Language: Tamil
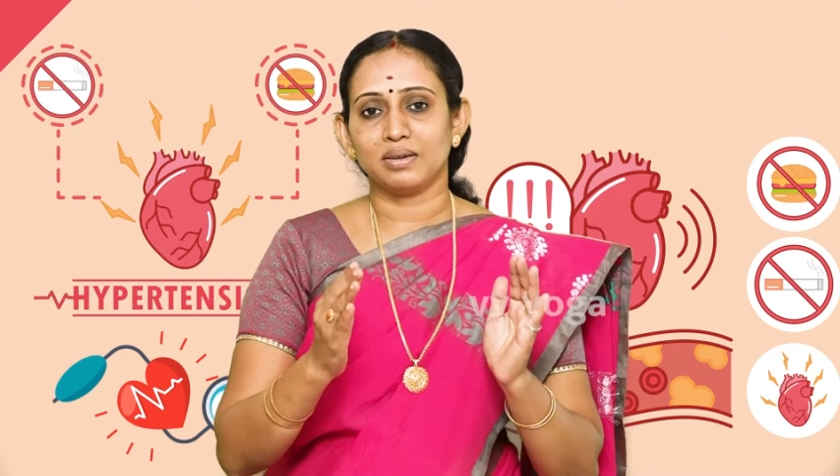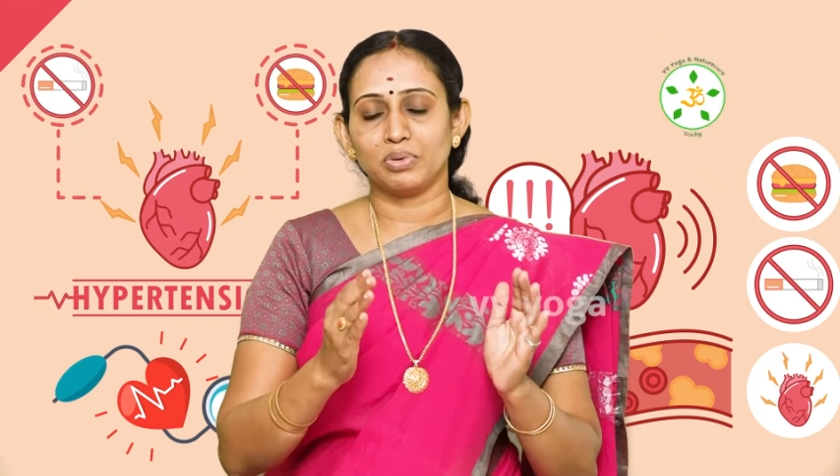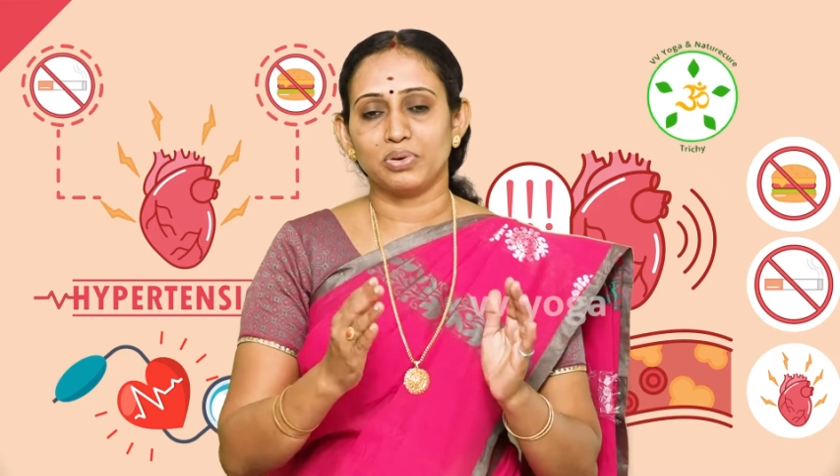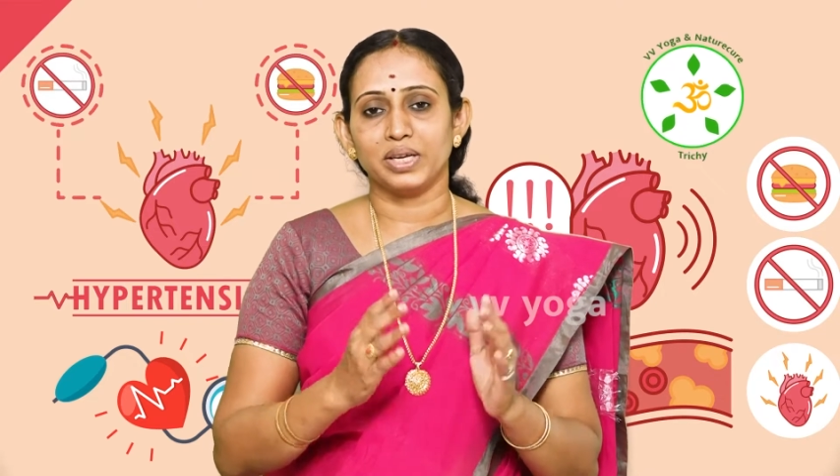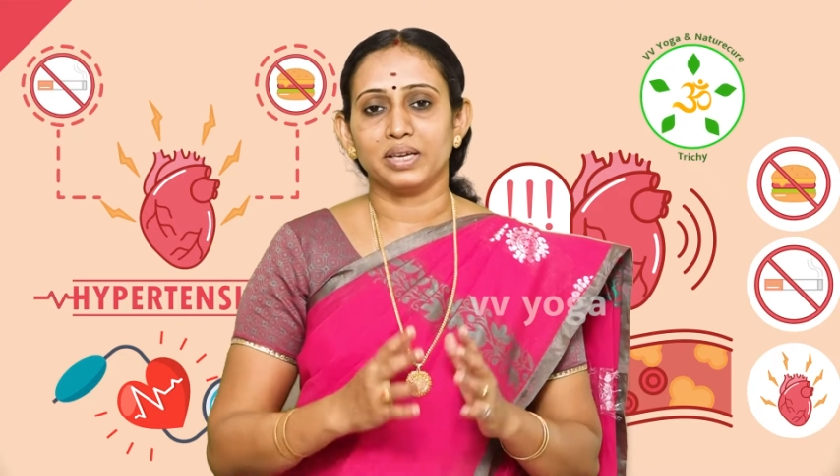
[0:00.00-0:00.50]

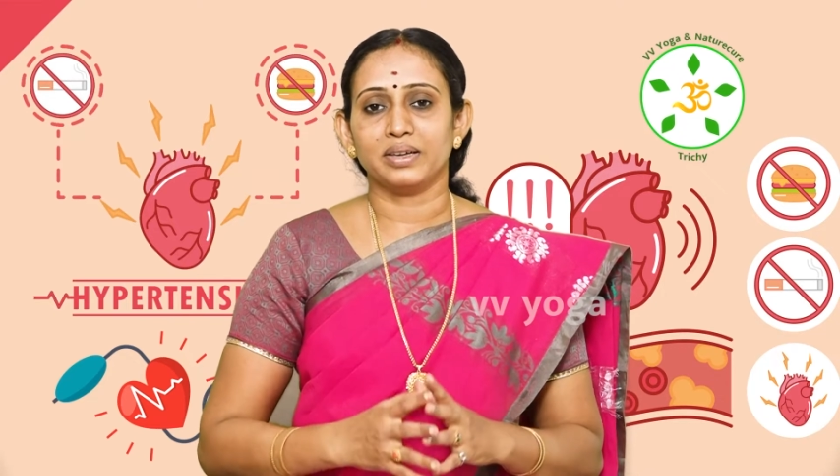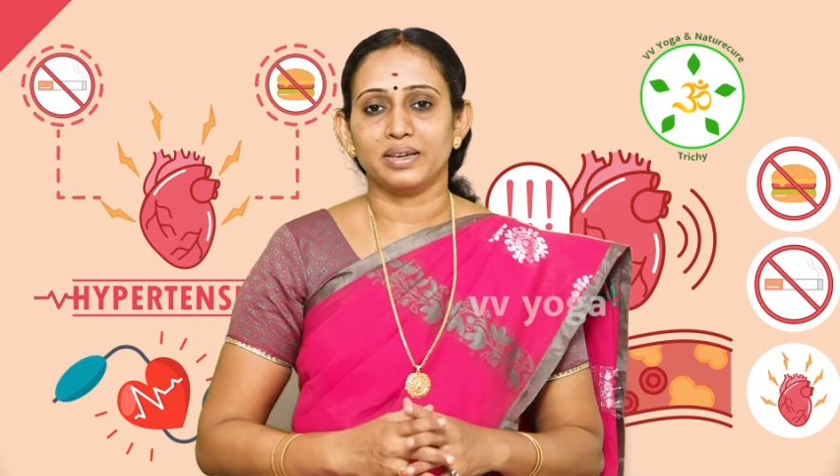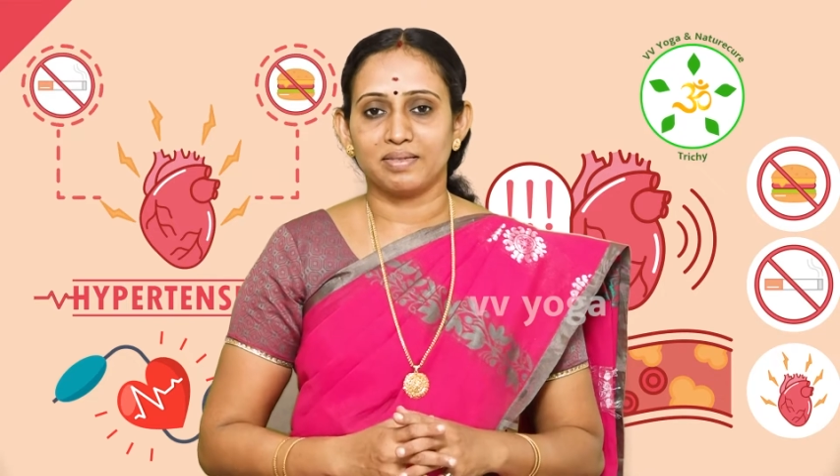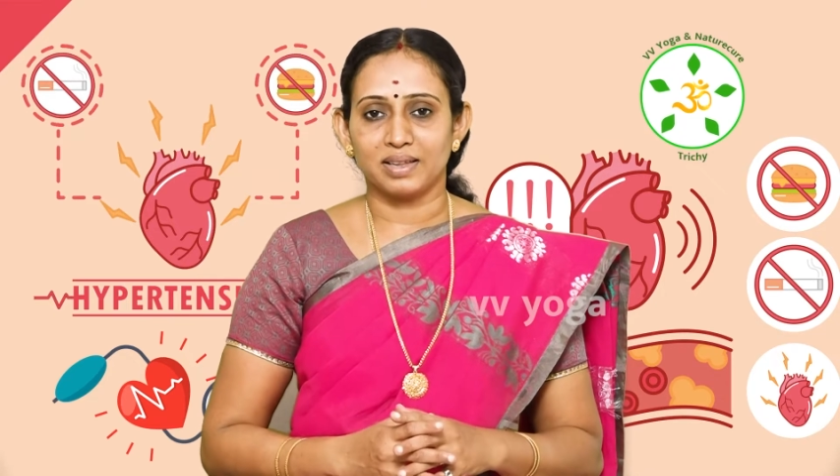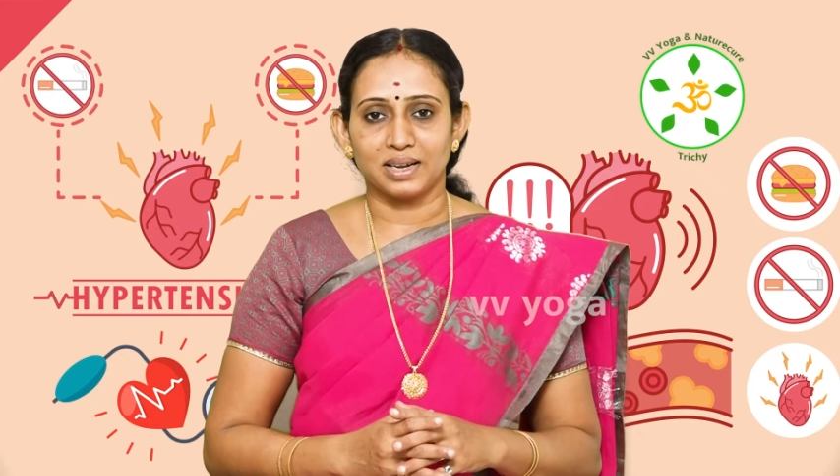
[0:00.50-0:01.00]
நம்மளுடைய
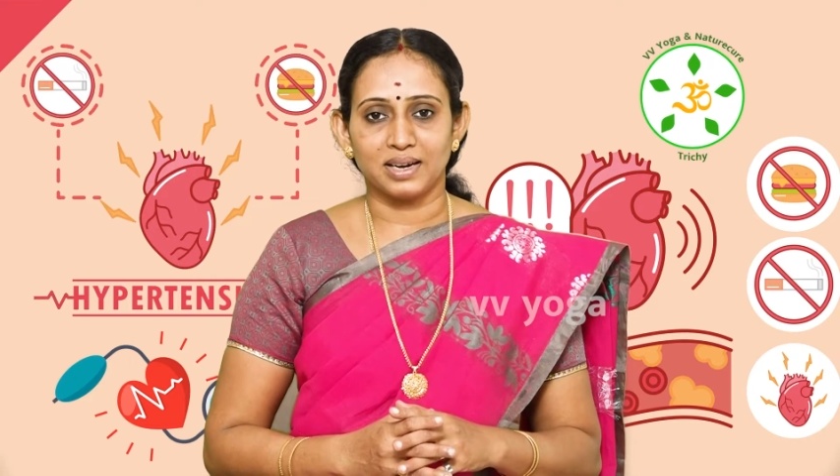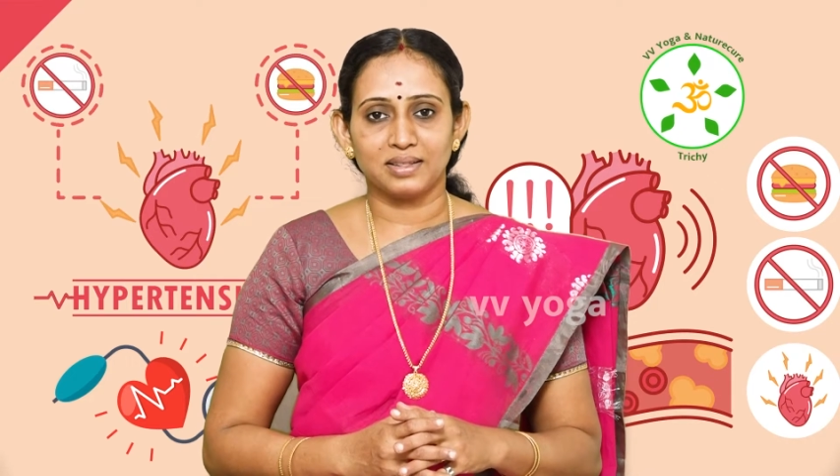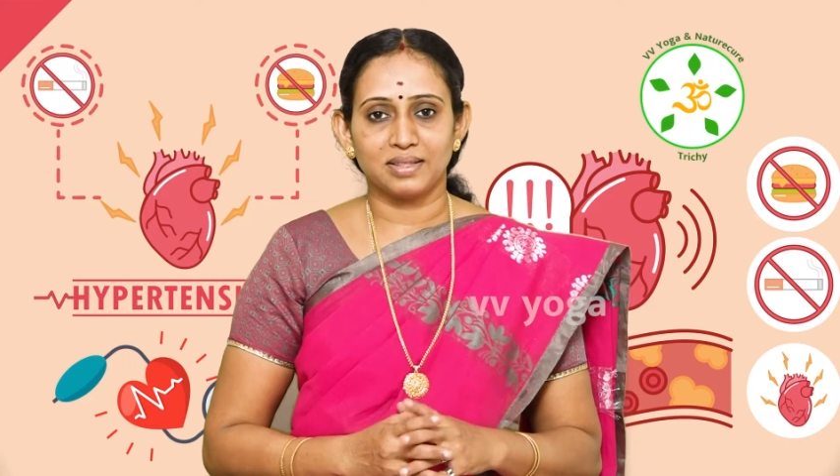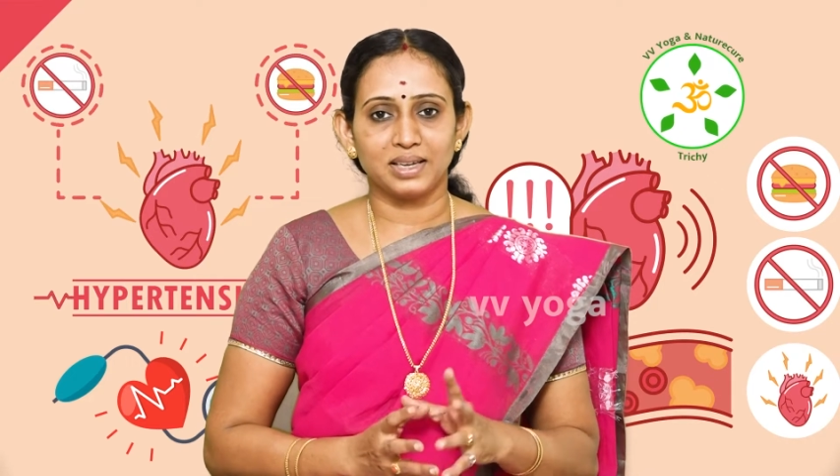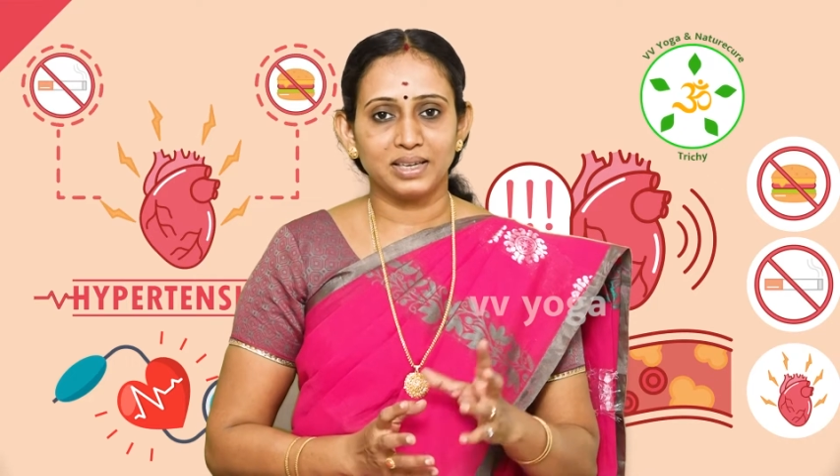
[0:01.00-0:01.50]
ரத்த
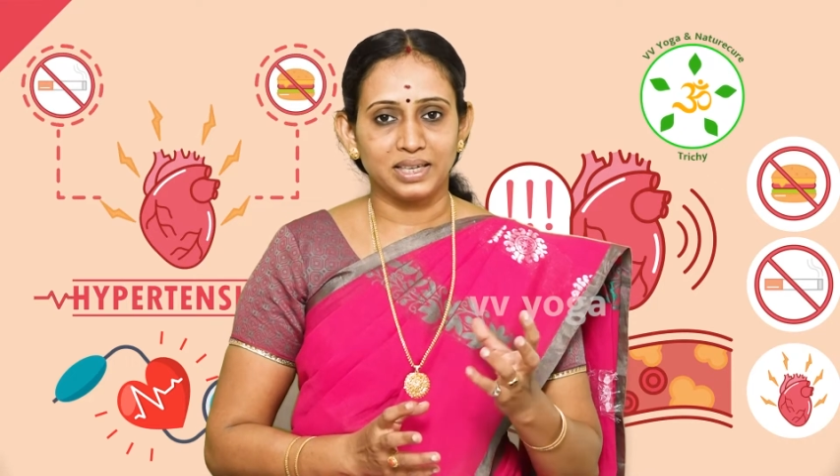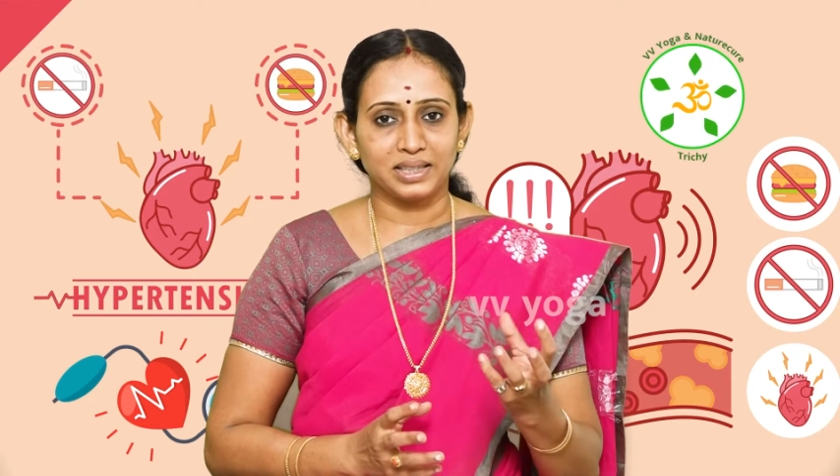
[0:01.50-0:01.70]
நாளத்தில்